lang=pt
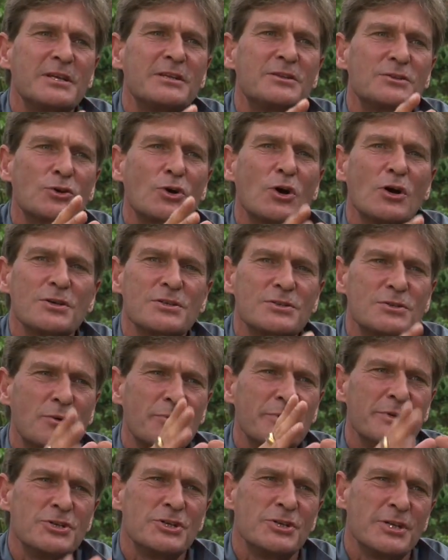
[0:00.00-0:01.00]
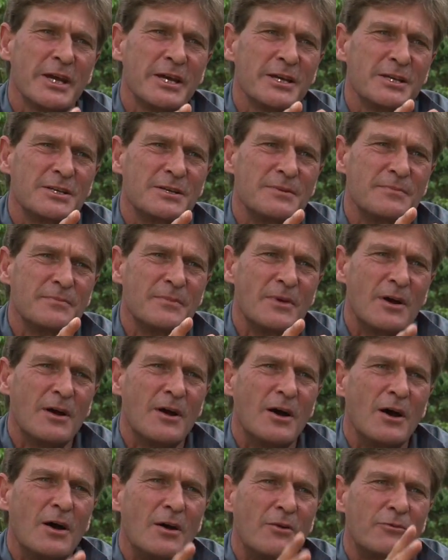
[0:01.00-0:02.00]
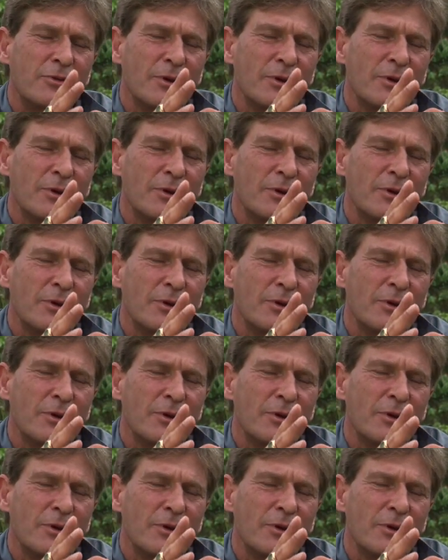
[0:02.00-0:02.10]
a forma como os custos se originam.